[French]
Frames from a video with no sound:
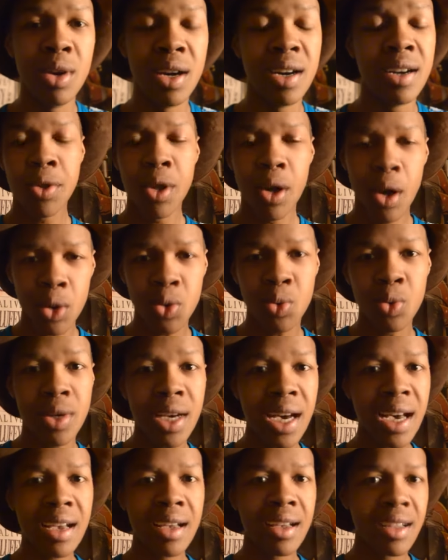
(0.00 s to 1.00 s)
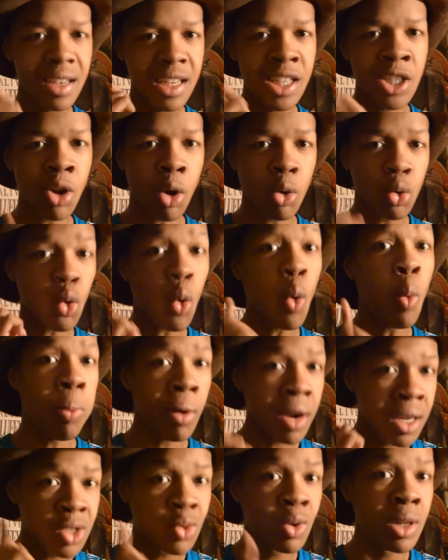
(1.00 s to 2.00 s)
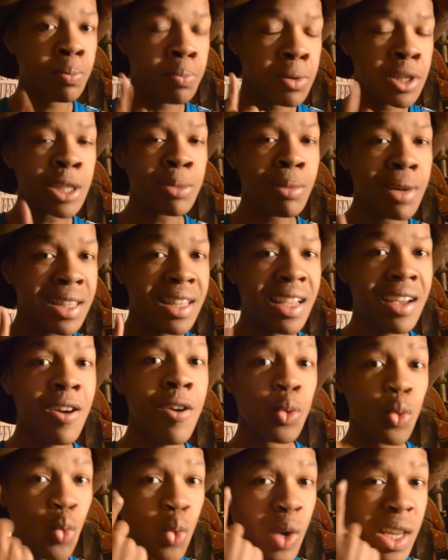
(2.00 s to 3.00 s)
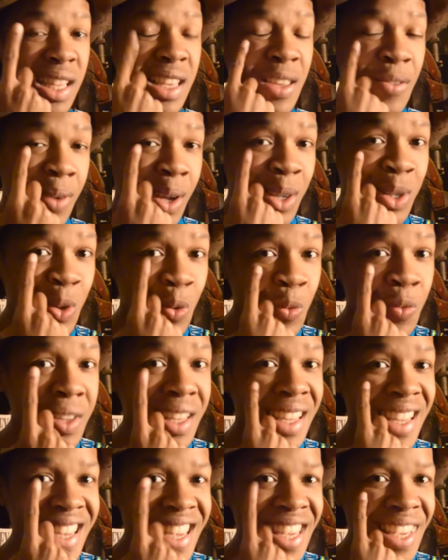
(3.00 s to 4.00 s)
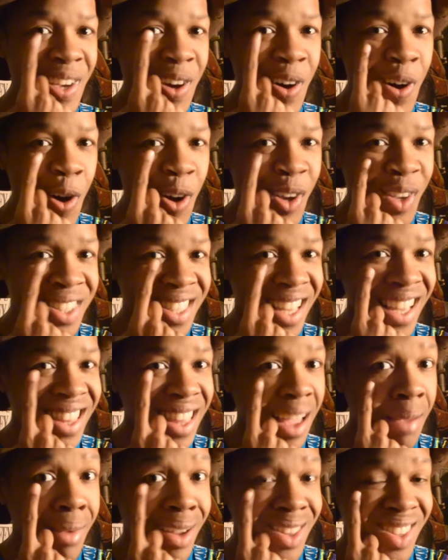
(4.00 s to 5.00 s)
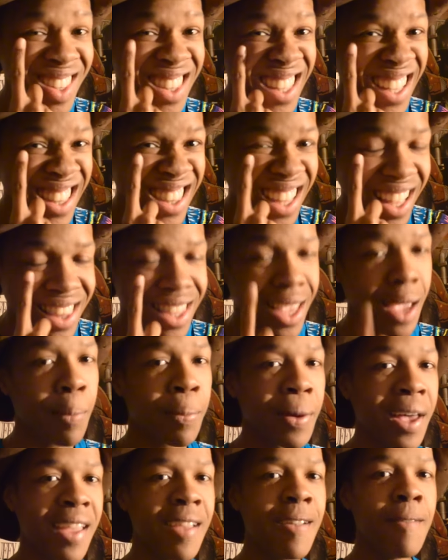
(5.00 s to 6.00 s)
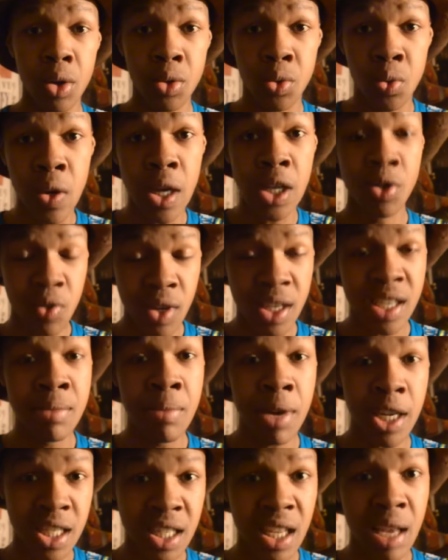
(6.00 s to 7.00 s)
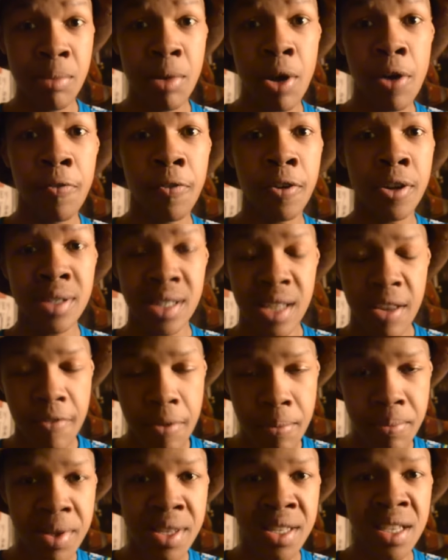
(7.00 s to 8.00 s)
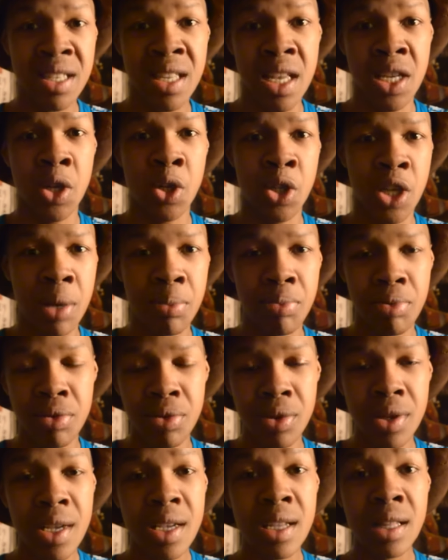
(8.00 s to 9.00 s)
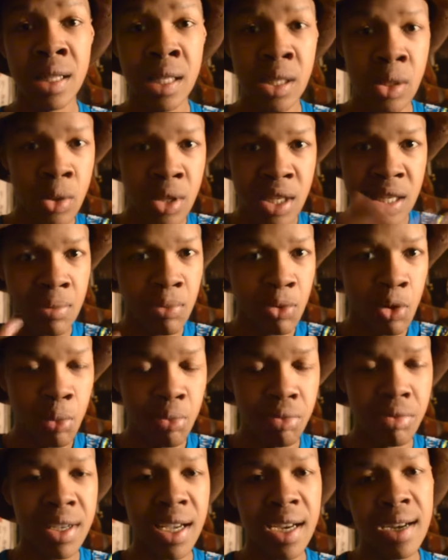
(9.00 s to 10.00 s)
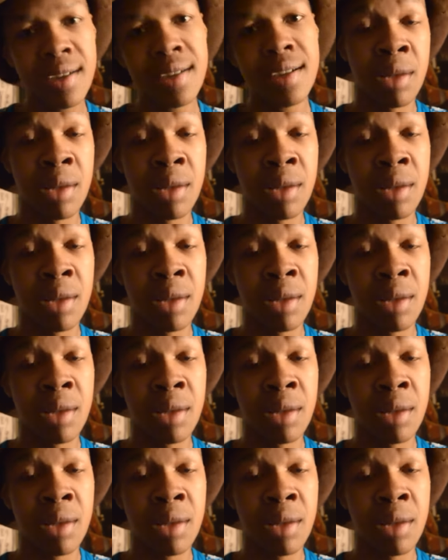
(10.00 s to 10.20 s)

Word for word: Hein. En tout cas, les gens ont trop parlé sur One Punch Man. Hein. Winnie va sauver euh, Saitama de très très très près. En tout cas, je vois qu'il marche très bien en France, ça fait plaisir, ça change un peu des autres types de bouquins.